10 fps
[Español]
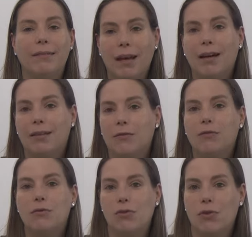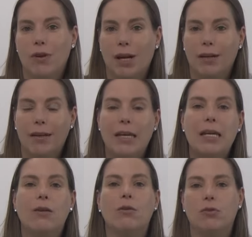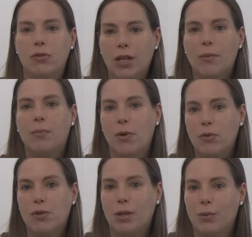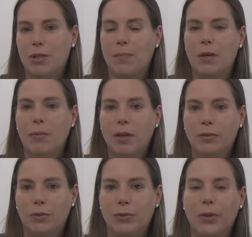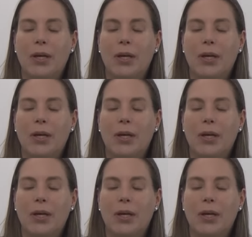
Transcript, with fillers: dejan de funcionar y no siguen produciendo ese pigmento.